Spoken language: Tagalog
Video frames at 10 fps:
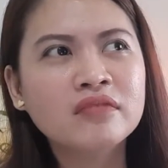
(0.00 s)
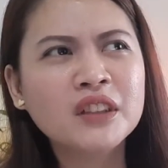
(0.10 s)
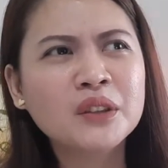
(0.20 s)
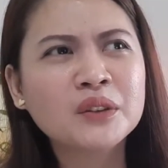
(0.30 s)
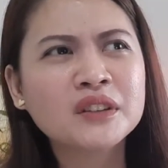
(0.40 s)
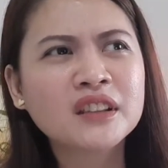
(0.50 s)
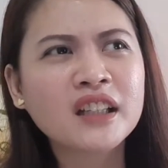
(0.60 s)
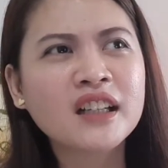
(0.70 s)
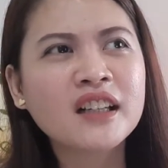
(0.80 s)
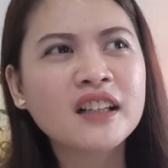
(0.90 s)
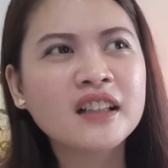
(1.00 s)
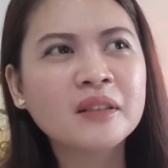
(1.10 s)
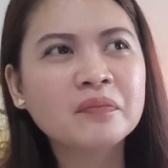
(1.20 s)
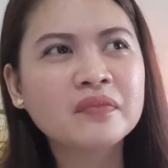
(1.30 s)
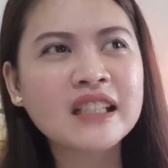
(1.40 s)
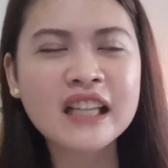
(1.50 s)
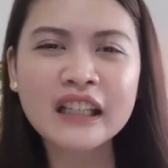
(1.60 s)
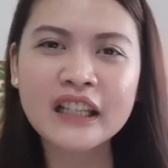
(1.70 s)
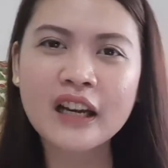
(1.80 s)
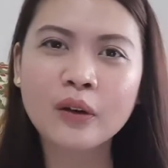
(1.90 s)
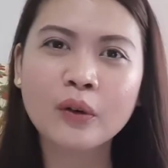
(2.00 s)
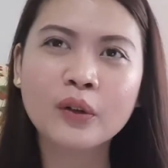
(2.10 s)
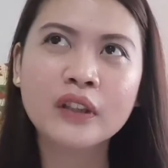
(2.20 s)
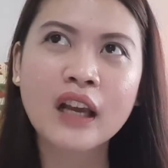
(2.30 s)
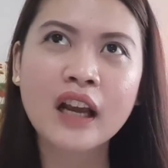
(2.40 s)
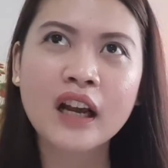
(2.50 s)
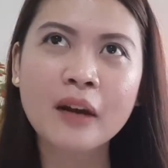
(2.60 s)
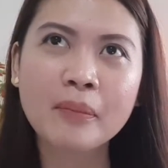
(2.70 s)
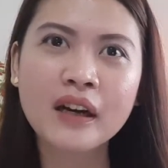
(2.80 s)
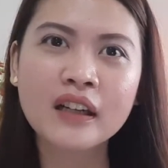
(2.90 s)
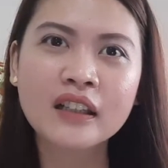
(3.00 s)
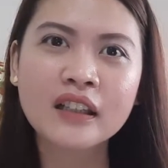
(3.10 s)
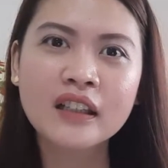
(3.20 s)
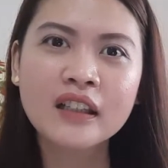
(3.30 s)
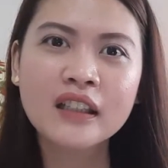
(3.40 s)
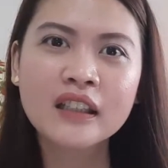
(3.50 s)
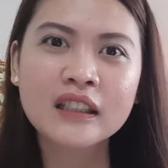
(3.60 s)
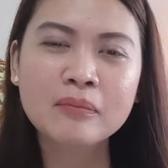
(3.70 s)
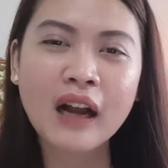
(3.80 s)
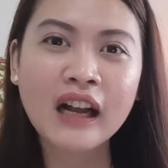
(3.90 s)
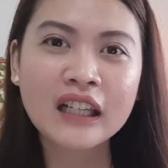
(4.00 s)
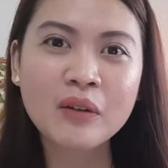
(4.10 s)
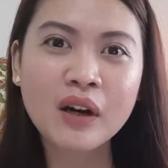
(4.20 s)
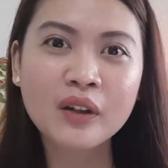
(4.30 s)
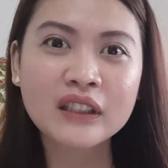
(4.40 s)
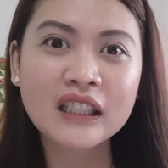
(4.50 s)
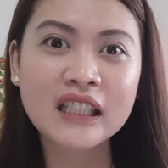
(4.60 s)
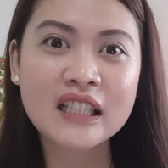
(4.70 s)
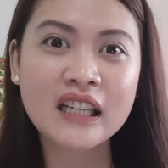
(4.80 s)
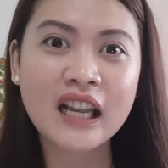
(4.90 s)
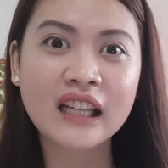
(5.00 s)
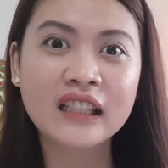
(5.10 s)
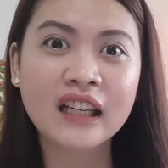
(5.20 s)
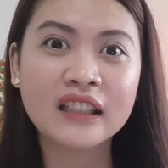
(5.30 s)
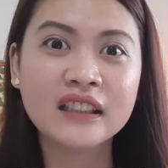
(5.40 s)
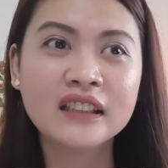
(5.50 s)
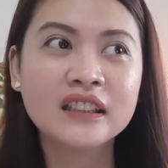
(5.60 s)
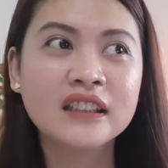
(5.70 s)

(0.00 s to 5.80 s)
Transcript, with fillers: Ayun, kaya nasanay ako na kapag makakagawa ko ng kasalanan,